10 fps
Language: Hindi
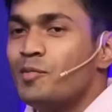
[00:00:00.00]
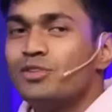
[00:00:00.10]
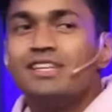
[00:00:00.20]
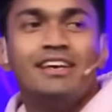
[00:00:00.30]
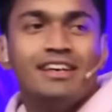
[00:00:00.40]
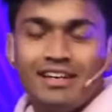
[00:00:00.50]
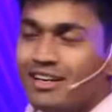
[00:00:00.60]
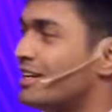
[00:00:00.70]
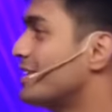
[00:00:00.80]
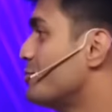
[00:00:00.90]
मुझे
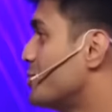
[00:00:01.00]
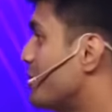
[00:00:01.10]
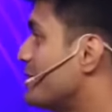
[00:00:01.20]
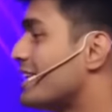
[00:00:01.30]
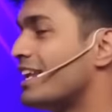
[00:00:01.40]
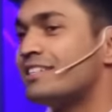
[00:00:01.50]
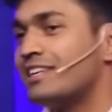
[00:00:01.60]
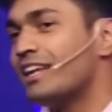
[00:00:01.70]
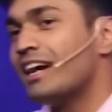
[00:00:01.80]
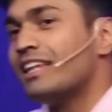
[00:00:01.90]
आ, मुझे भी सर एक
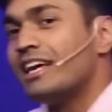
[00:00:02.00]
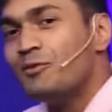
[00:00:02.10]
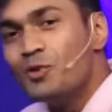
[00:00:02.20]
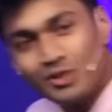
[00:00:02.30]
शेर याद आया वो